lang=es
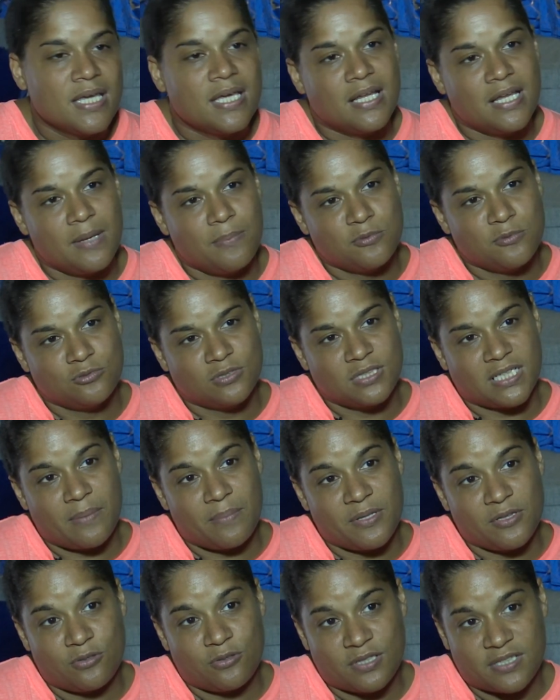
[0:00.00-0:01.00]
le puso un
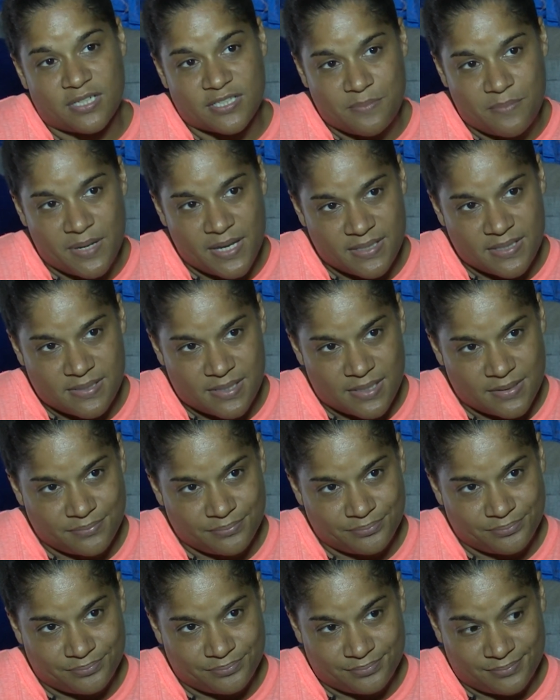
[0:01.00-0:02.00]
tratamiento de tres meses,
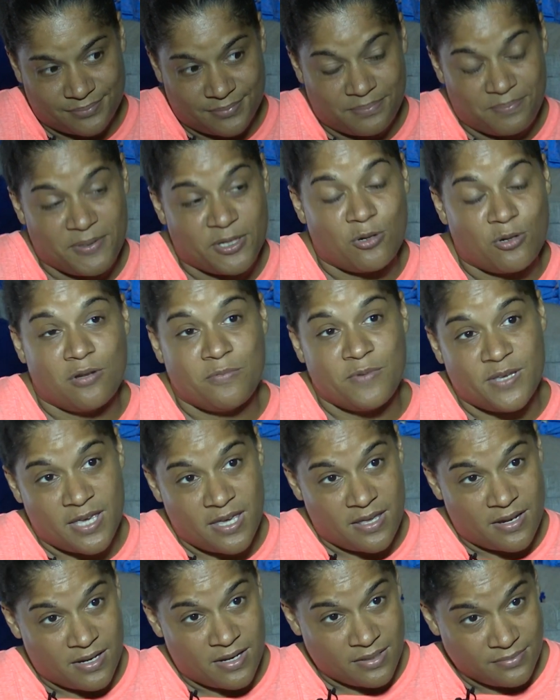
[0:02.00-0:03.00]
pero él
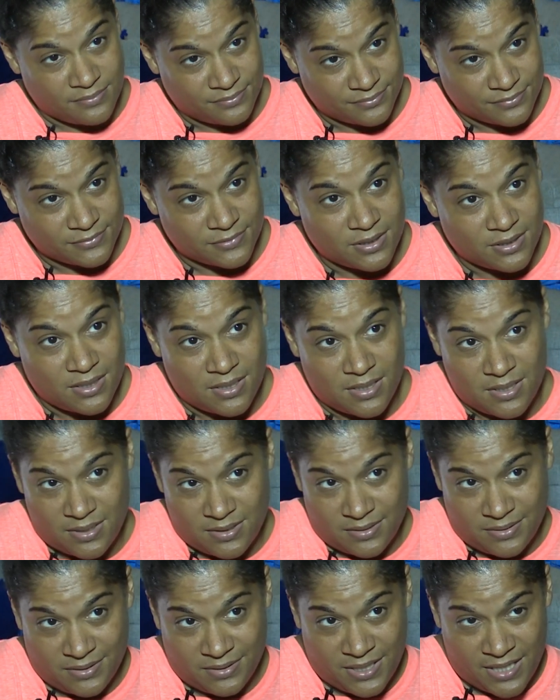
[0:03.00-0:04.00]
viene
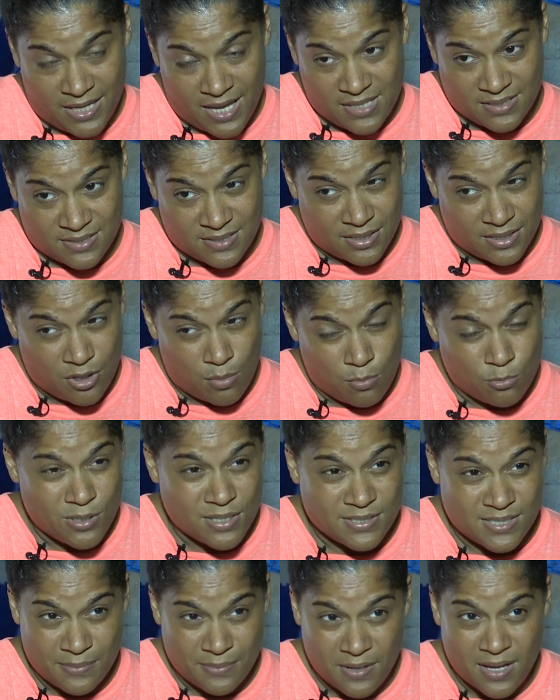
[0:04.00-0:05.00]
de hace como una
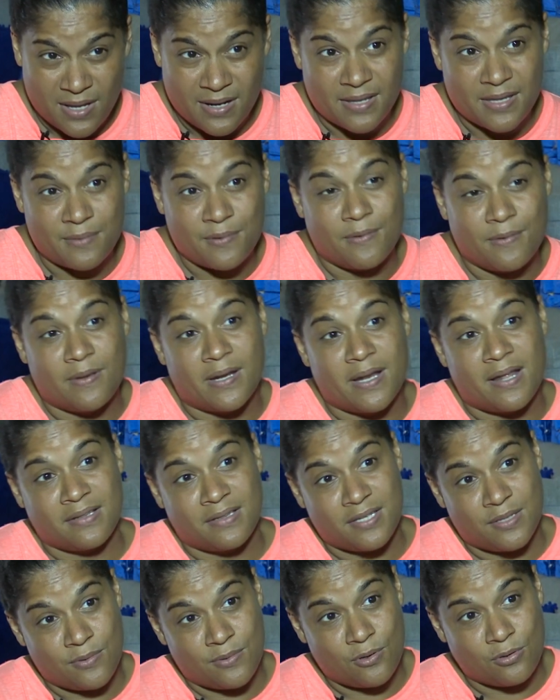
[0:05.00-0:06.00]
semana de beber
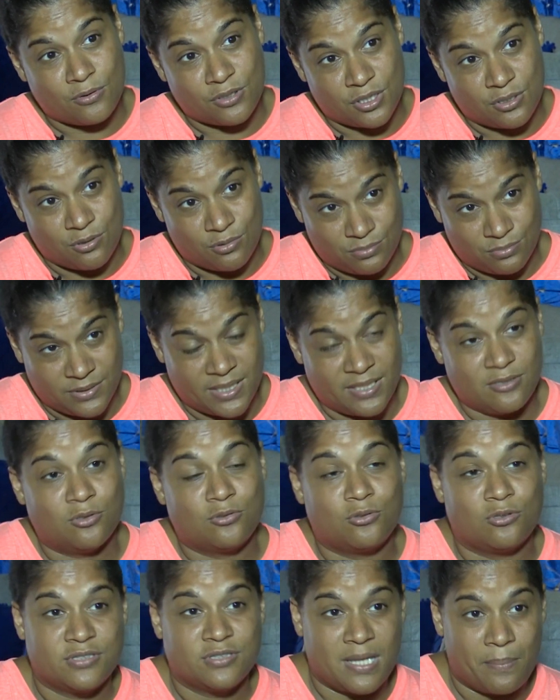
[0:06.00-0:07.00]
antibióticos, que el
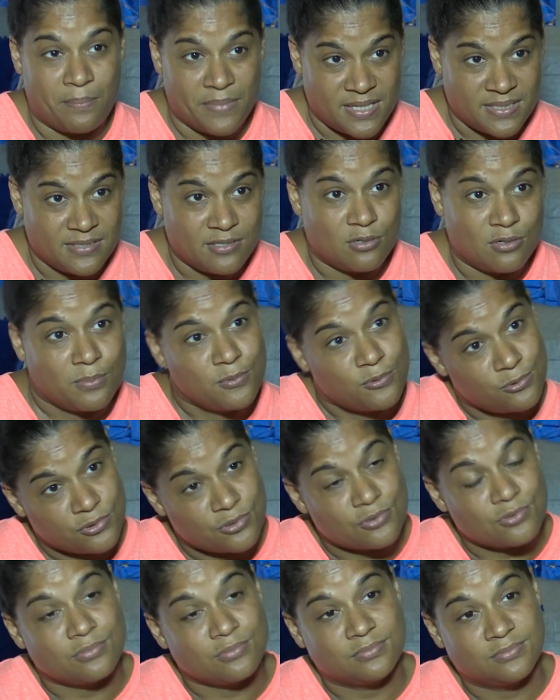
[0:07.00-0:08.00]
doctor también se lo
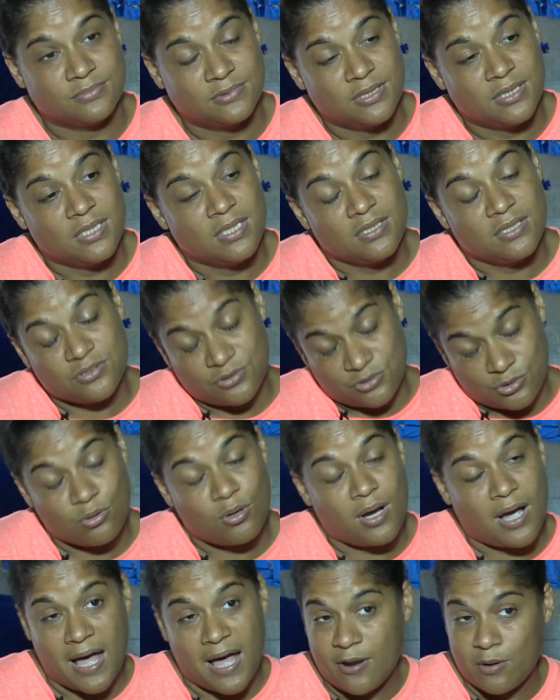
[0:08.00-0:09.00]
puso. Son
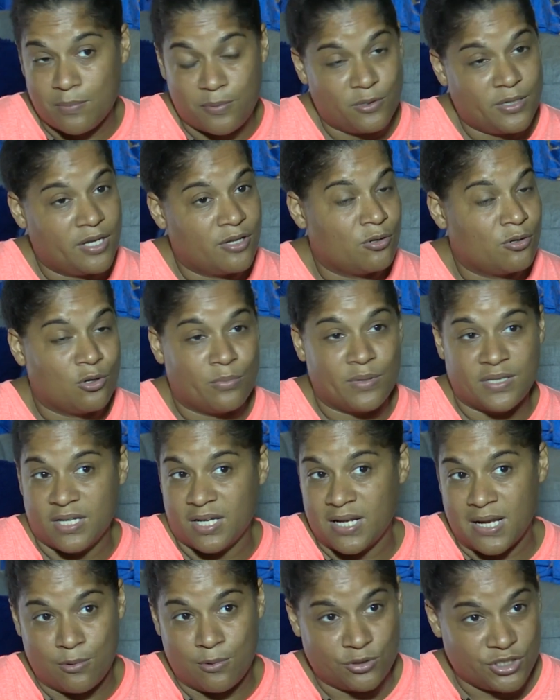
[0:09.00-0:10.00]
caros porque no lo venden
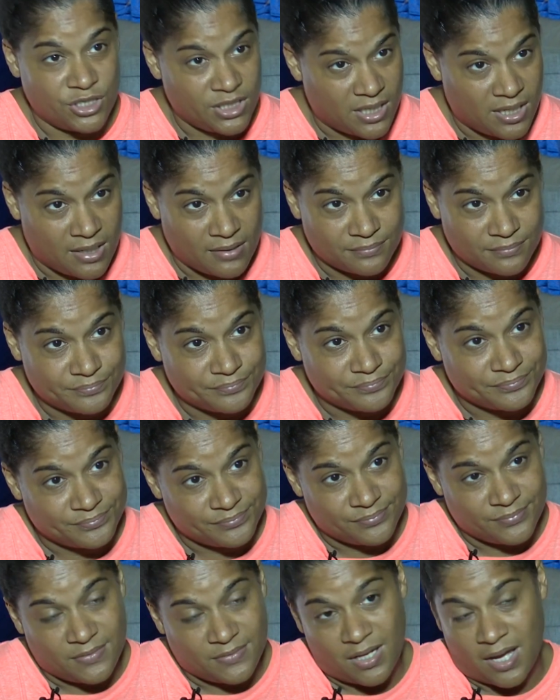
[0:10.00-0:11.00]
en la botica.
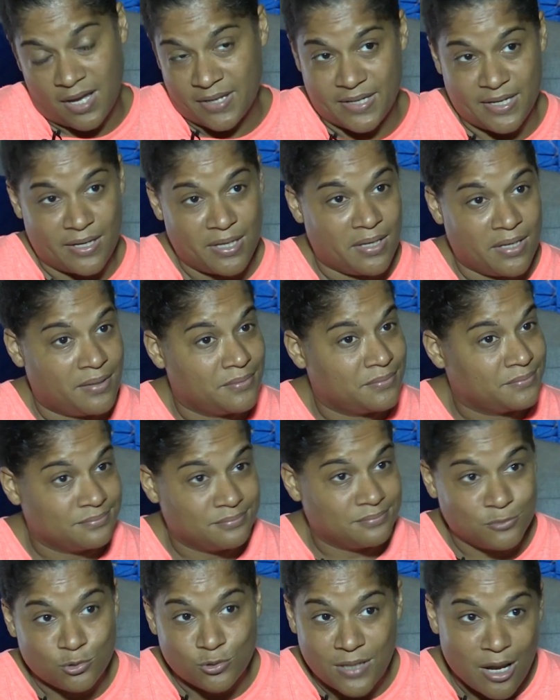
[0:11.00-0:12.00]
Hay que
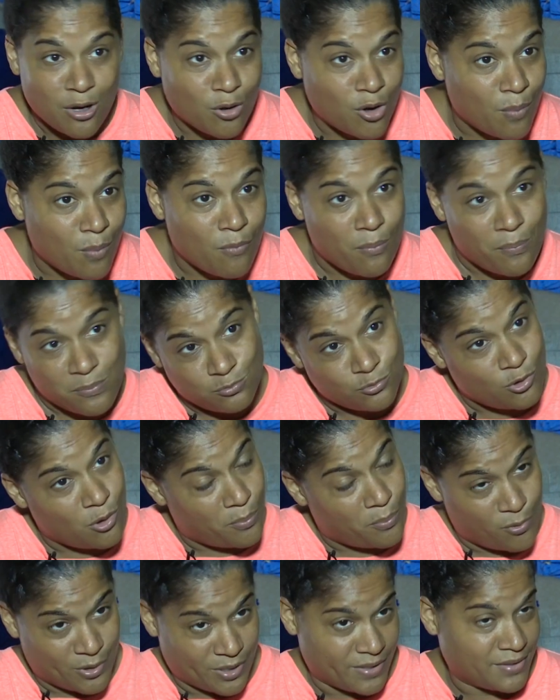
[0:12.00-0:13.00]
buscarlo como uno
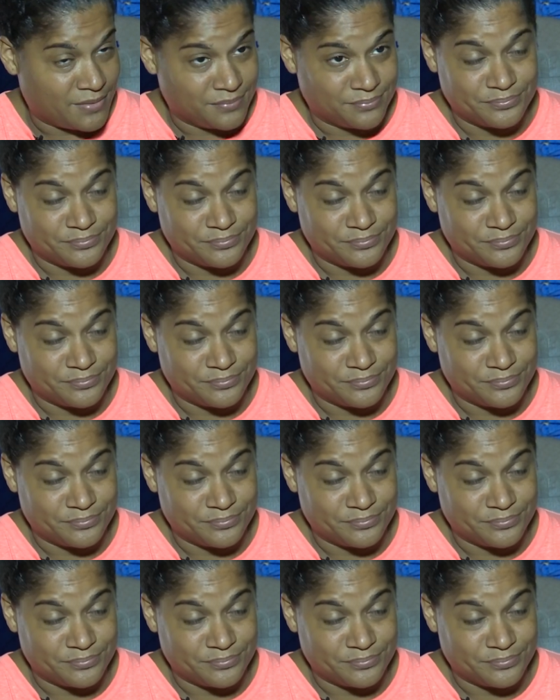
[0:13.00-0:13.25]
pueda.